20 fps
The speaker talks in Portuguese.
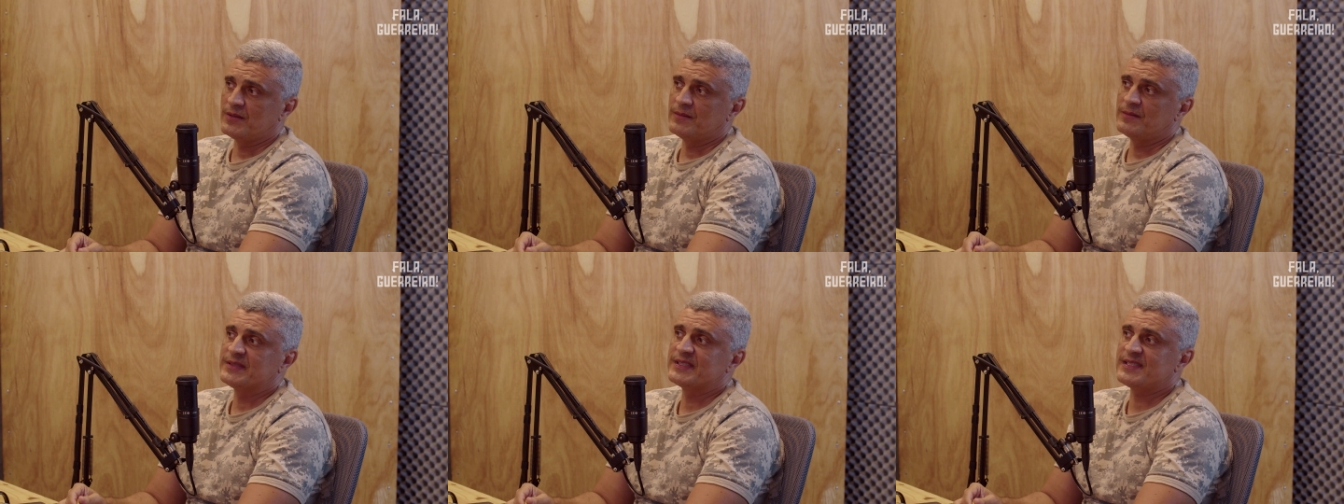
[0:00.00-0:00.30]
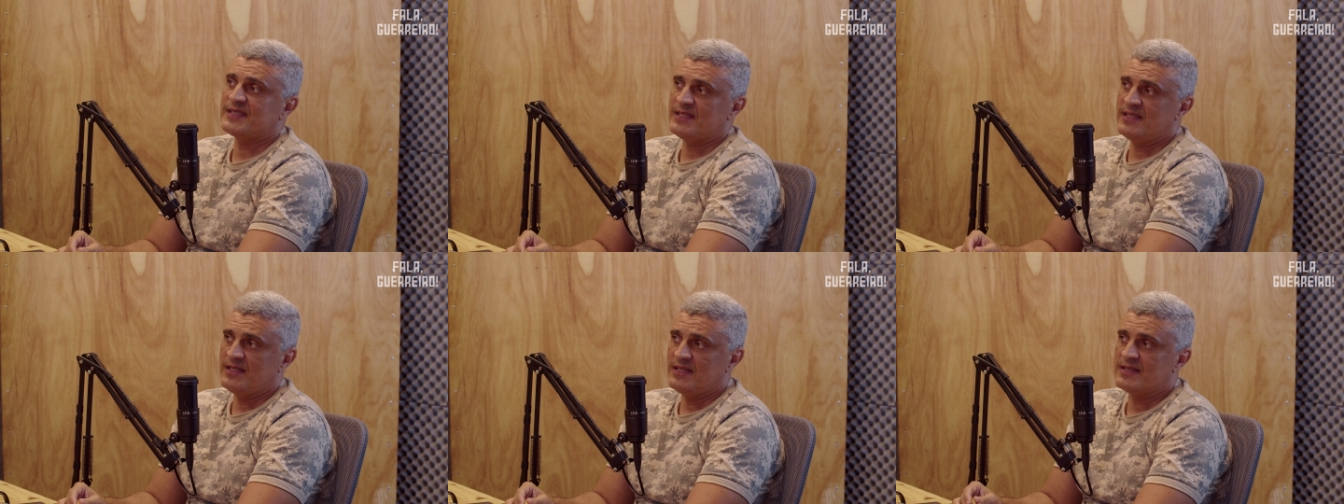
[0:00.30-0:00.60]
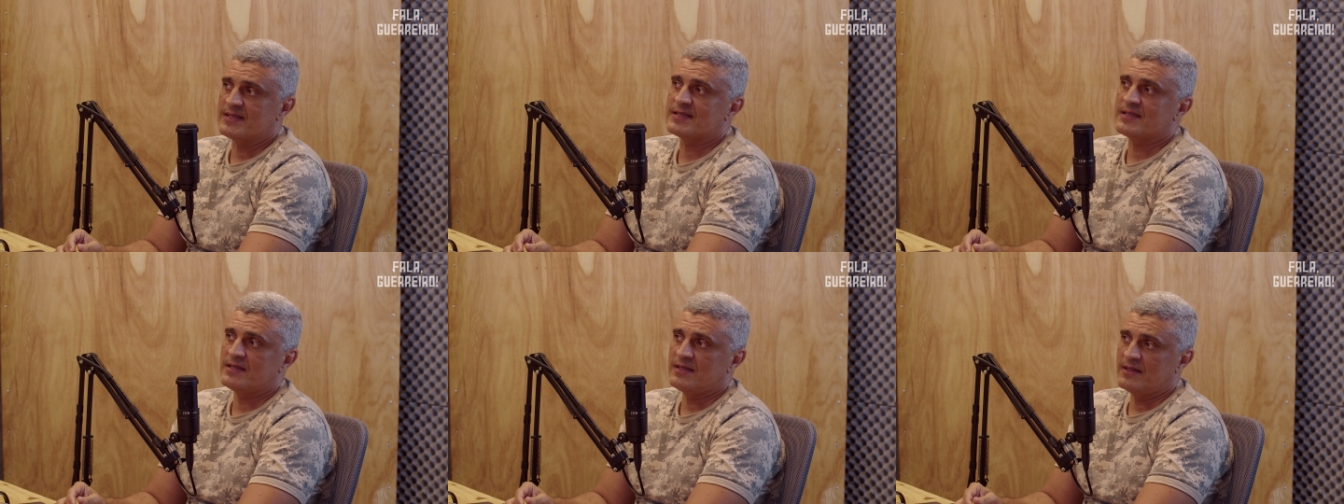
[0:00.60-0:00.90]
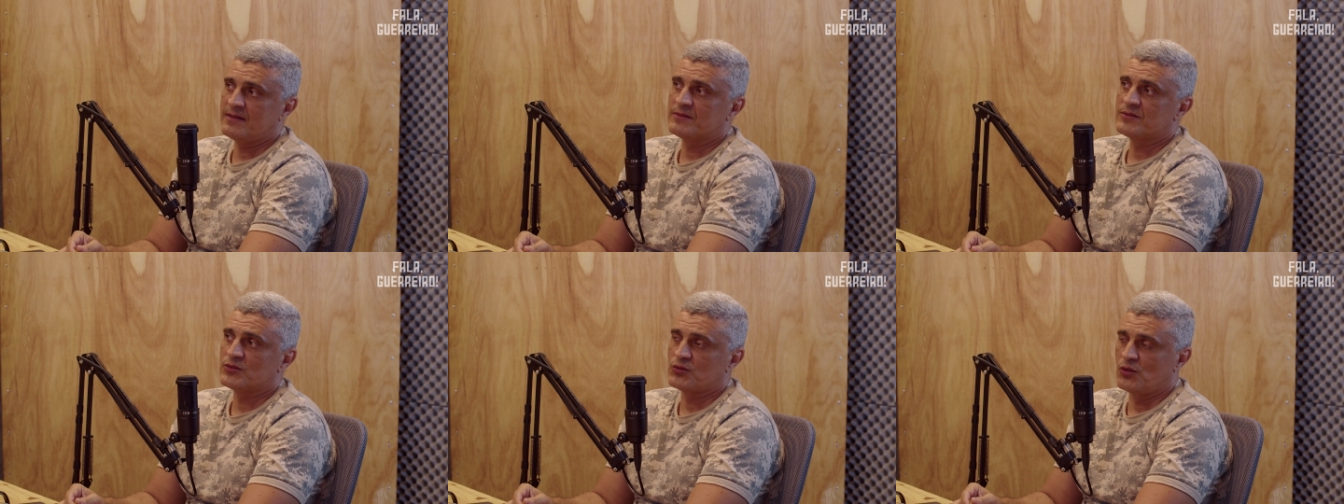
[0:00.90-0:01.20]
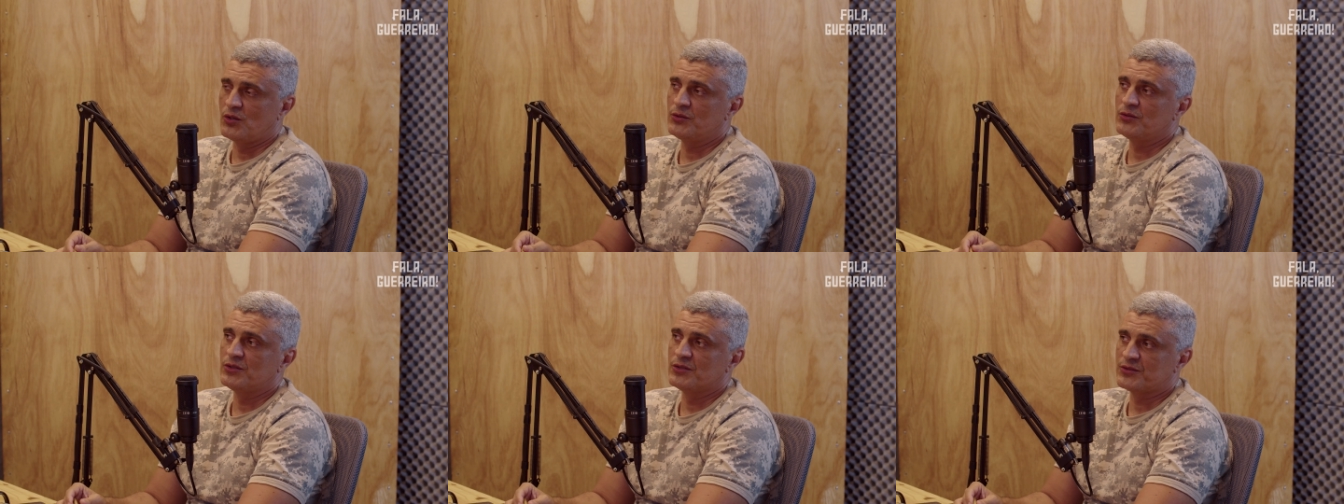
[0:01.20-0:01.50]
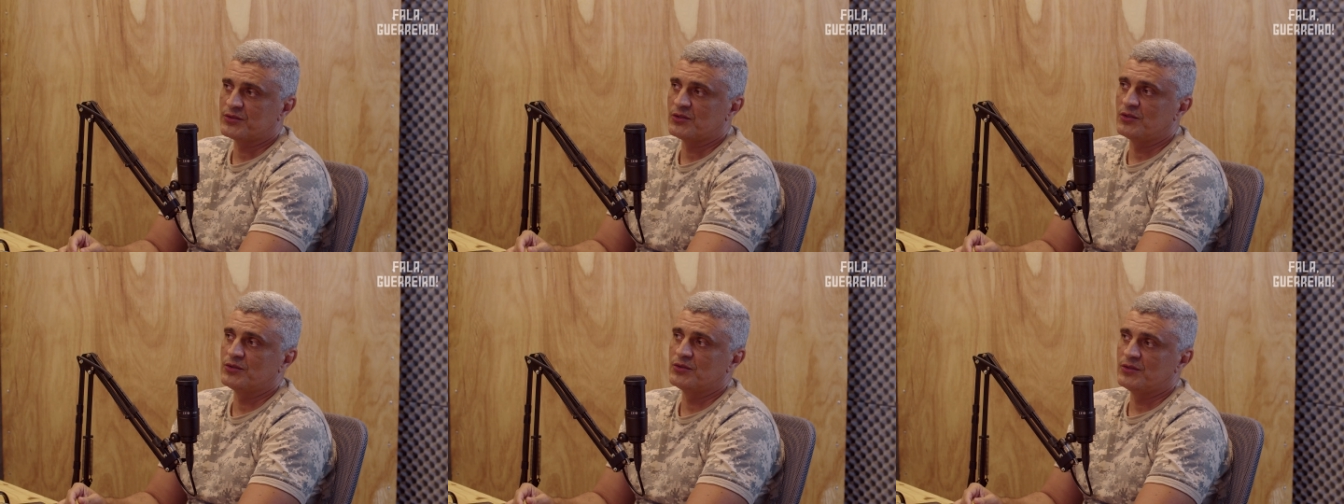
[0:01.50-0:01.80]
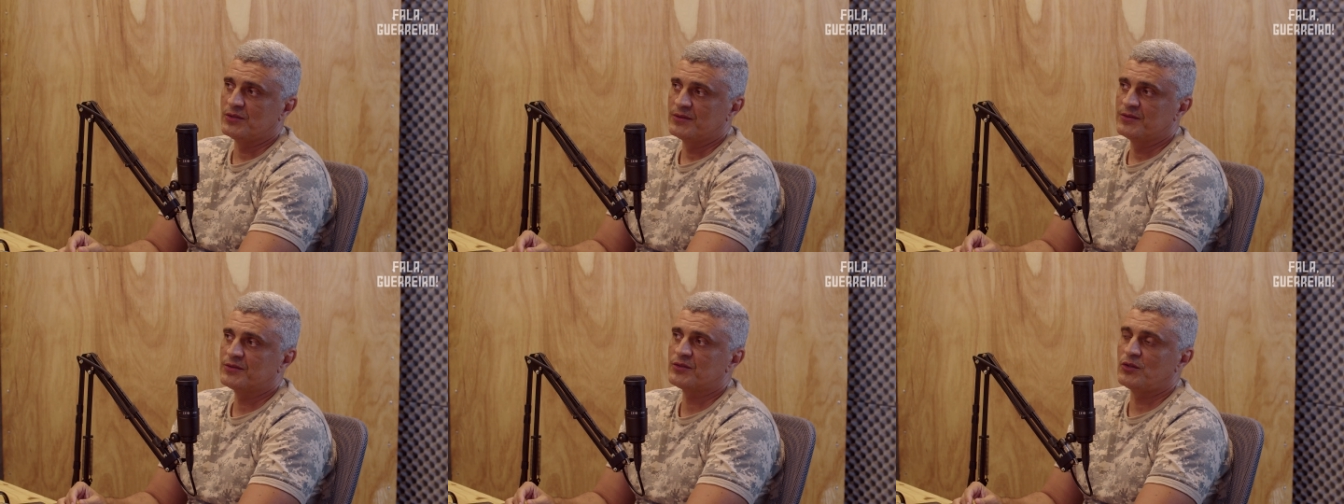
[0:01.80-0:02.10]
né? Sim, sim, se tornou, se
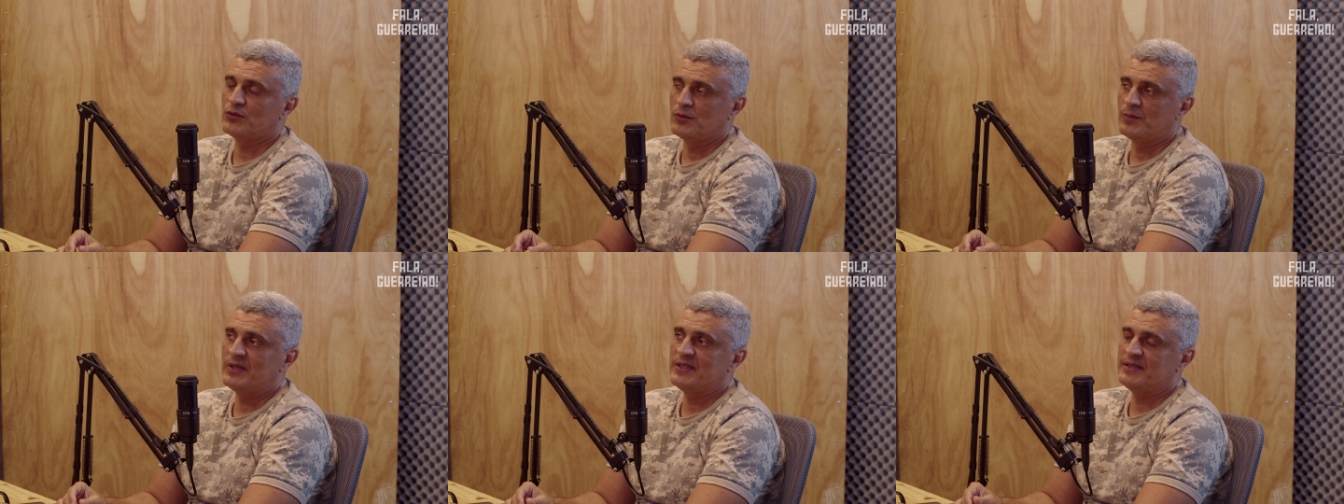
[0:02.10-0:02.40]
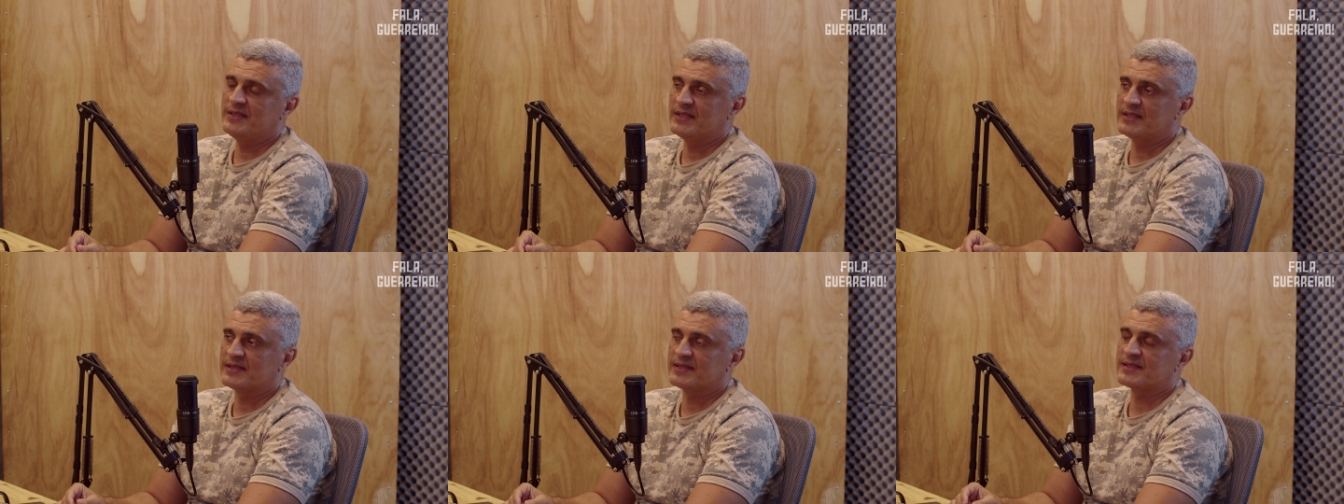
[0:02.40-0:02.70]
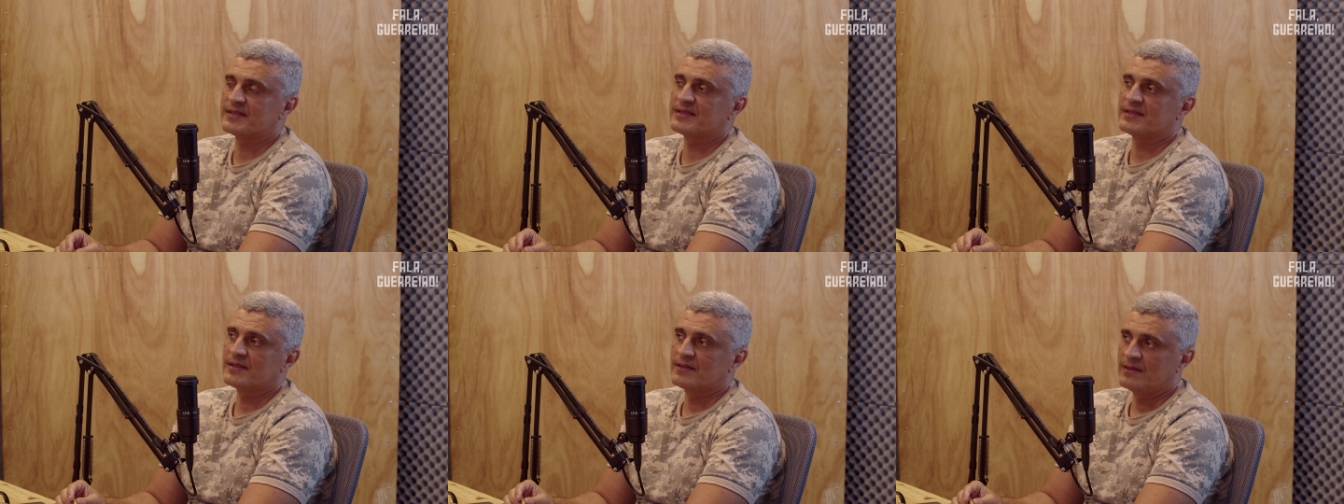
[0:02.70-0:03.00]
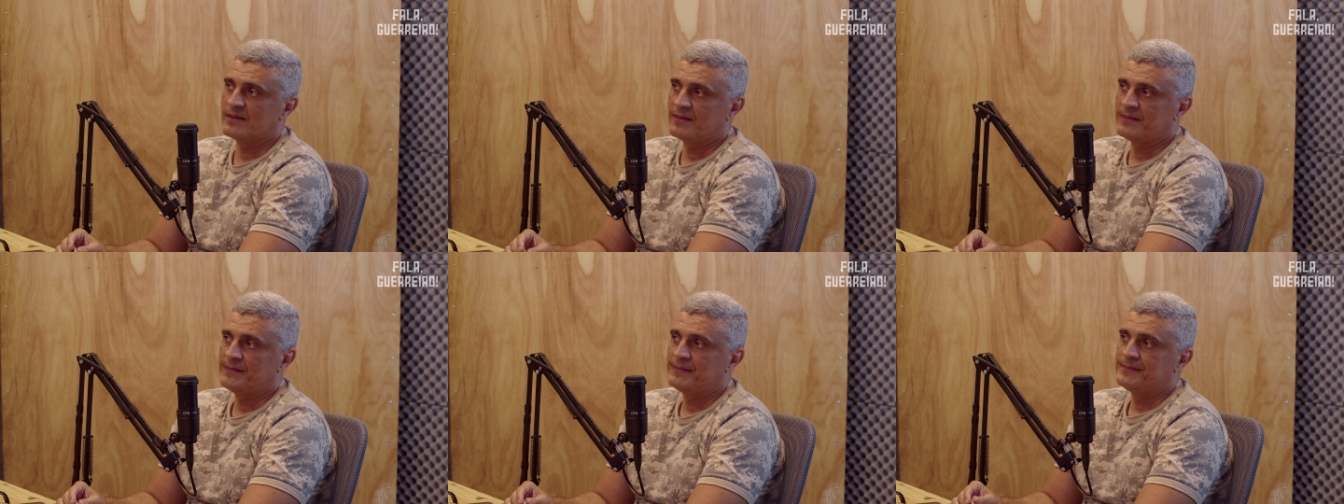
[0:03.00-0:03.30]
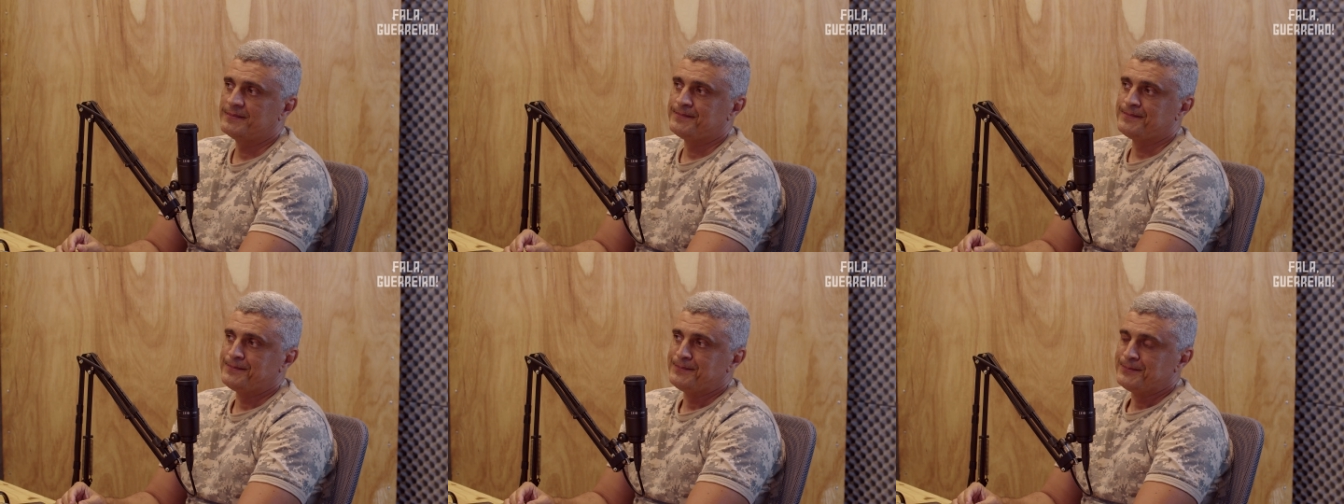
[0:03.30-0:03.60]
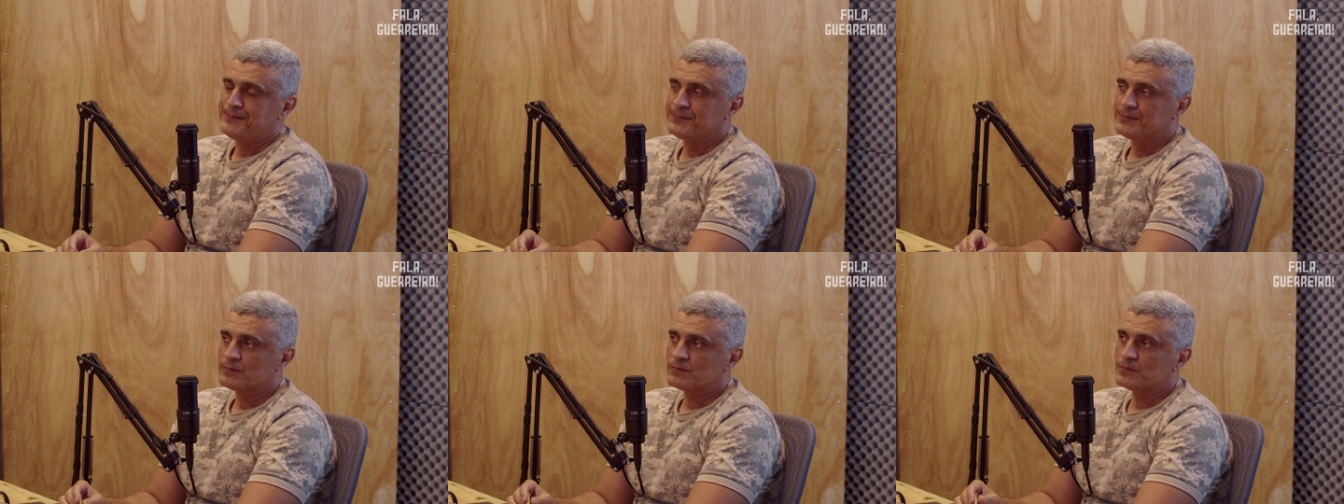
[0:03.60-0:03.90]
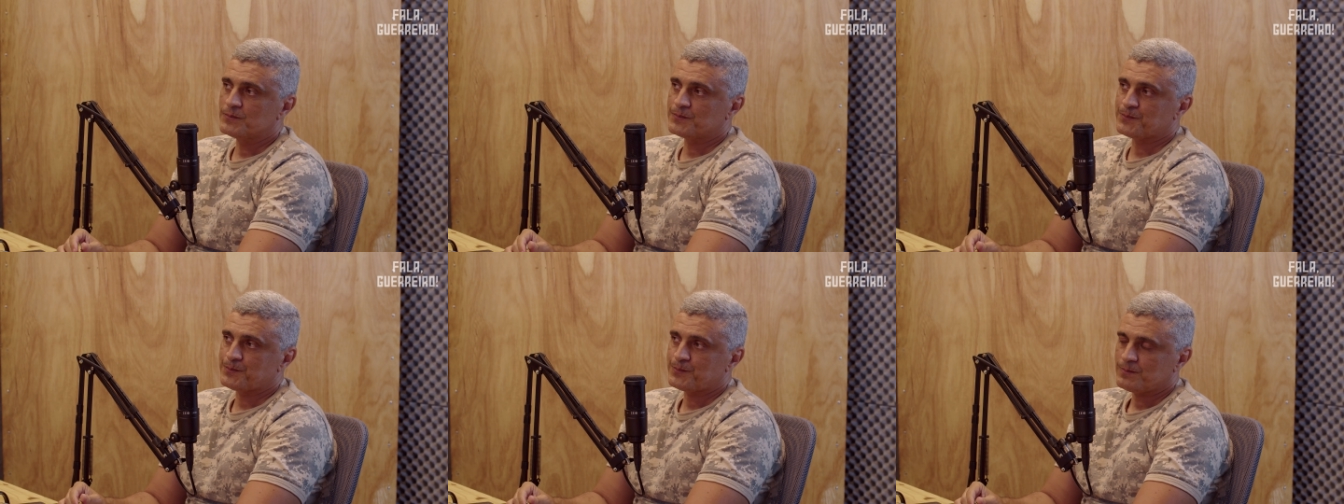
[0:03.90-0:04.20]
tornou, se tornou uma liderança. Cara, eu vou te falar, eu tive uma experiência com a